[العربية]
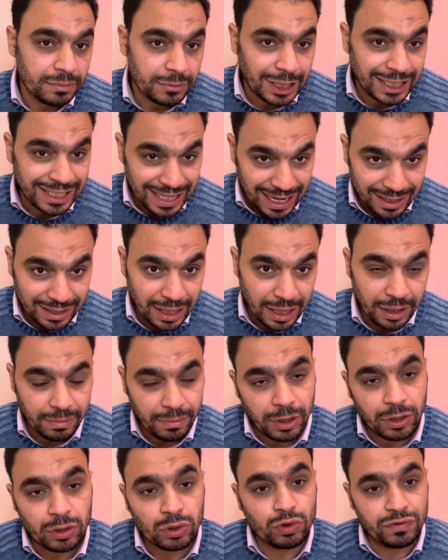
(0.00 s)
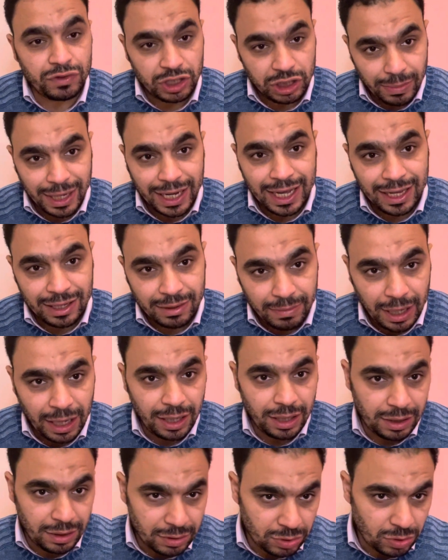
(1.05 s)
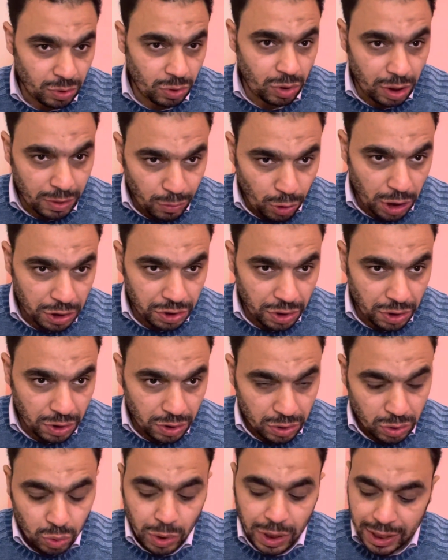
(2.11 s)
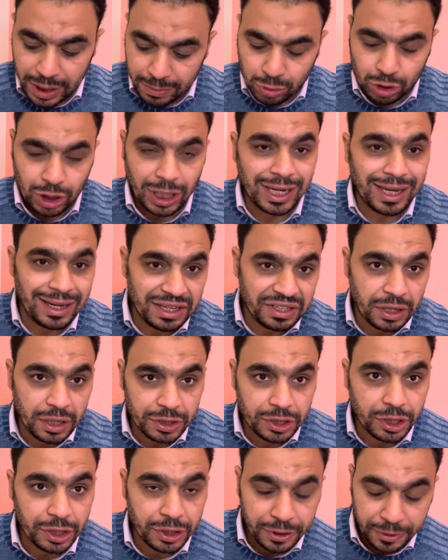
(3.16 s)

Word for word: اتقتل برضه في اشتباكات مع تجار مخدرات ومسجلين خطر